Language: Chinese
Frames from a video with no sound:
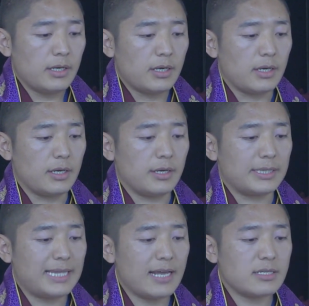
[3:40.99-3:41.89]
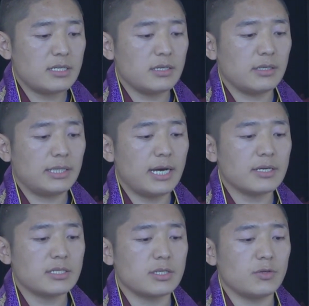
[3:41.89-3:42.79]
呃，但是当
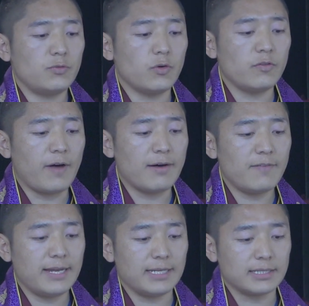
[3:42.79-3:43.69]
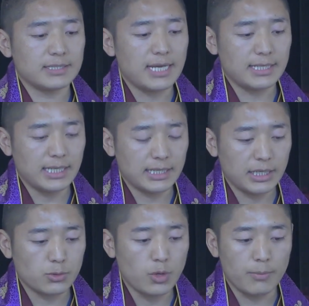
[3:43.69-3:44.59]
时佛法未能在当
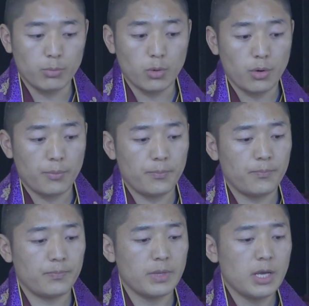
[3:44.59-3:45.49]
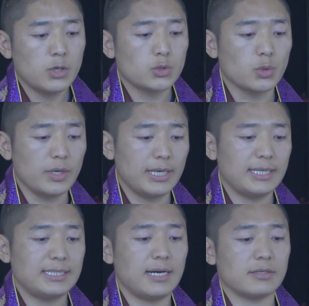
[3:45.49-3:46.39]
地传播，所以
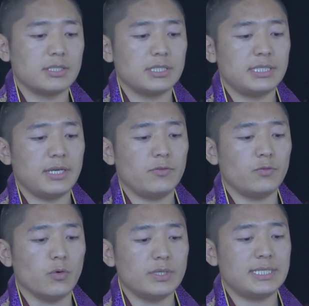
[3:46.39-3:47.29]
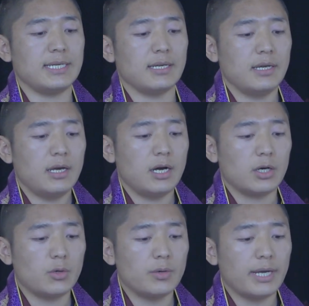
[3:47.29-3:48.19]
将这些佛经呃，
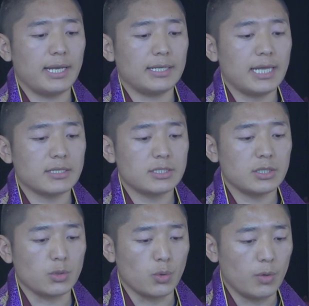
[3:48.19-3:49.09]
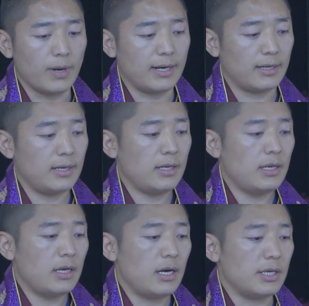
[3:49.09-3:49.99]
供给了当时的国王。
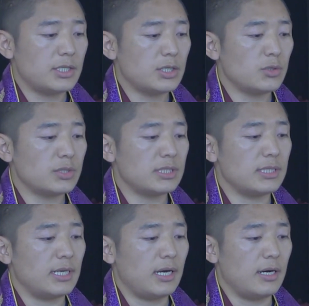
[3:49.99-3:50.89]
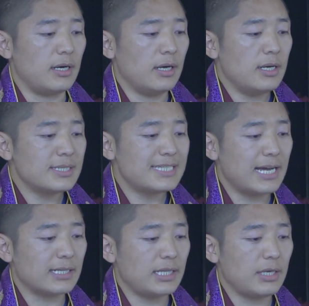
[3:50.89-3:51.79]
呃，这就是呃
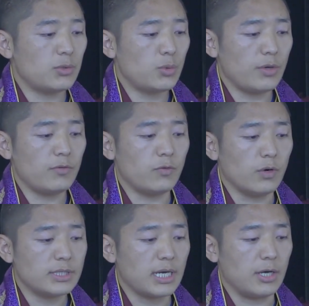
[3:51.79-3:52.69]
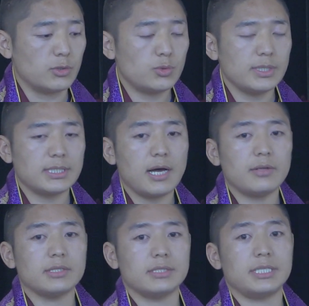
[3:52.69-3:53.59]
藏地对佛教最早
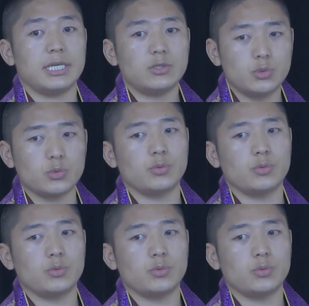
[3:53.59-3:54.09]
的接触。